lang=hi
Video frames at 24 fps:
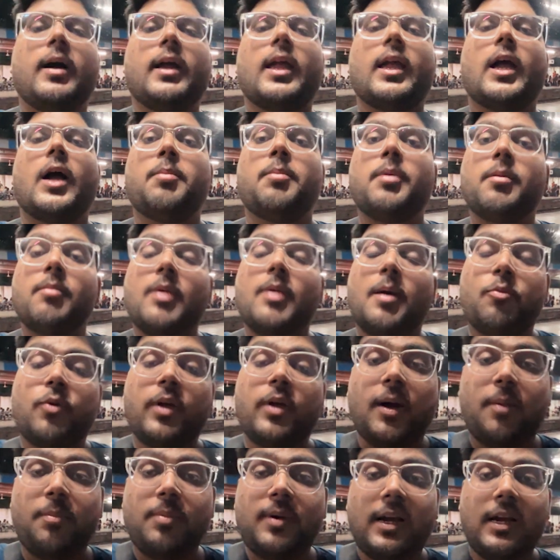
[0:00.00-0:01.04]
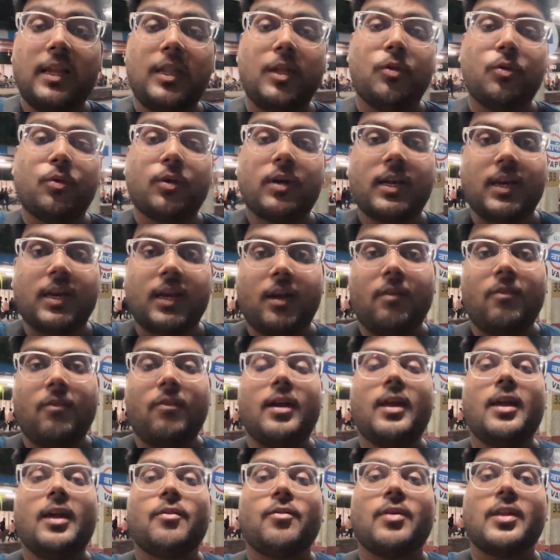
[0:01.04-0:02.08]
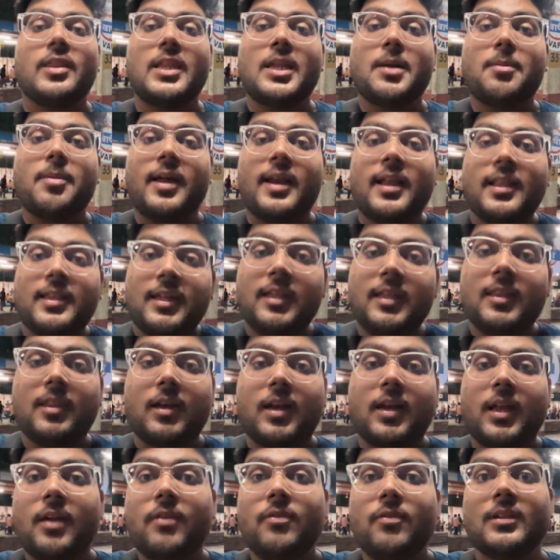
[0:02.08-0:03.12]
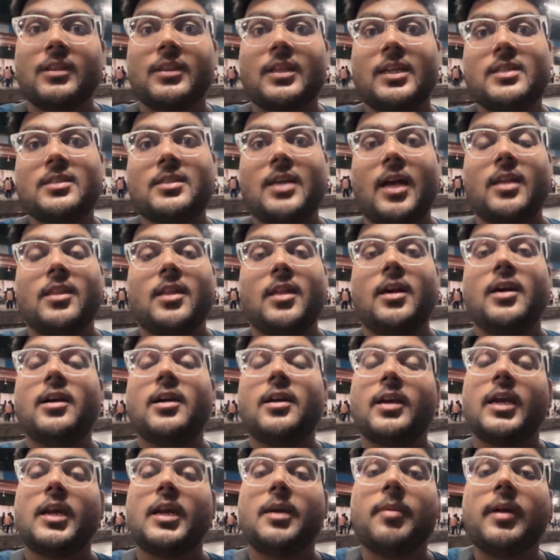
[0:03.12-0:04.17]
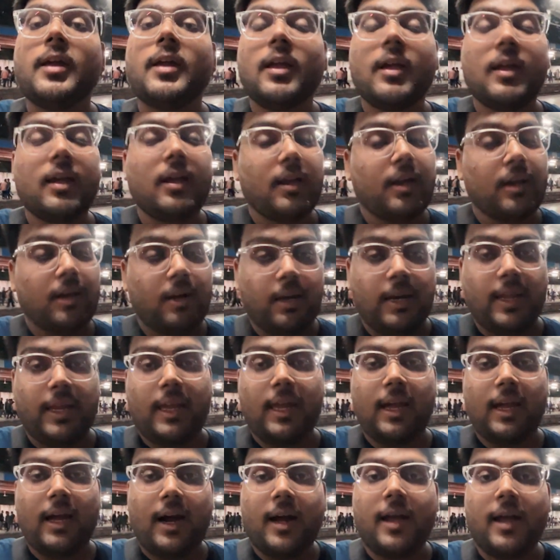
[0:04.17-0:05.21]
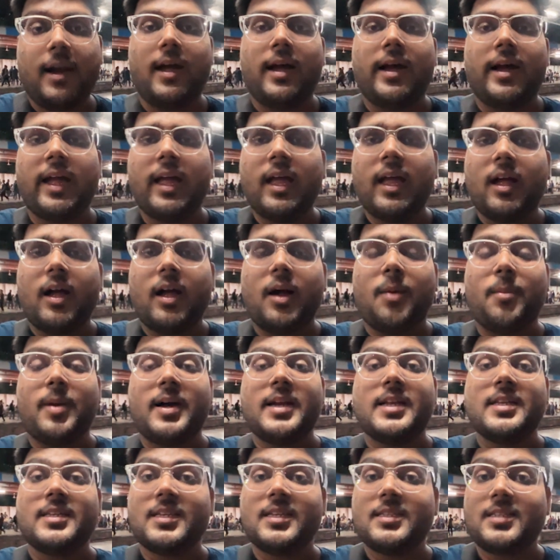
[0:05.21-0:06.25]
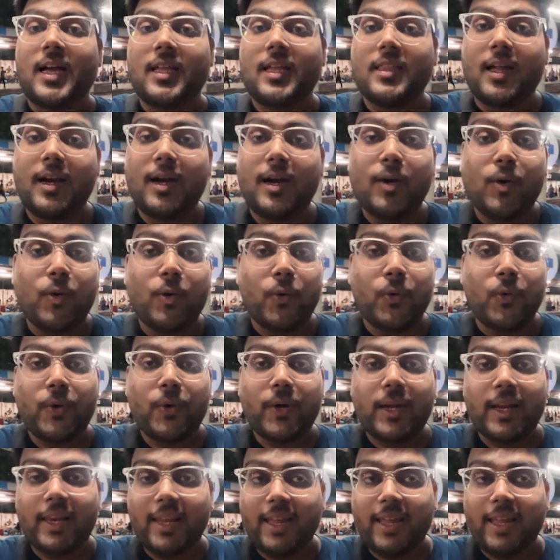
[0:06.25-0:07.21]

बाकी अभी मैं आपको एक अपडेट दे दूँ कि रेलवे वंदे भारत की तरह ही वंदे साधारण ट्रेन भी लेके आ रहा है हमारे जैसे साधारण लोग के